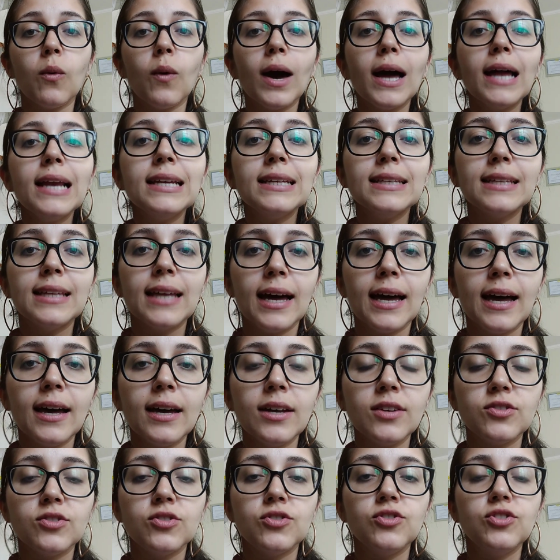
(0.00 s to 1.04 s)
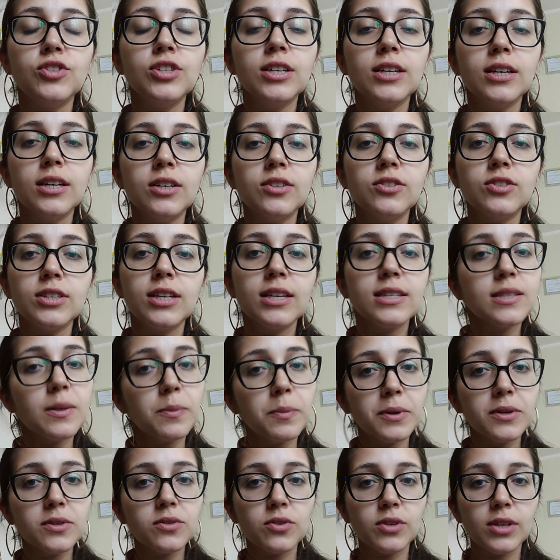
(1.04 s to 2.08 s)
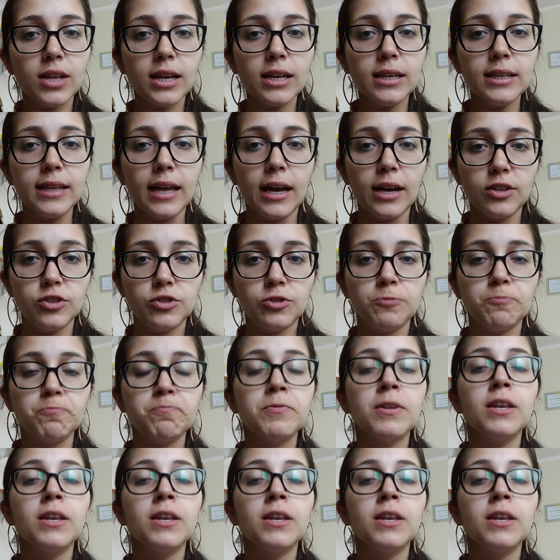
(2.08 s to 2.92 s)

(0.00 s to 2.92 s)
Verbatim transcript: qualidades diante dessa personalidade?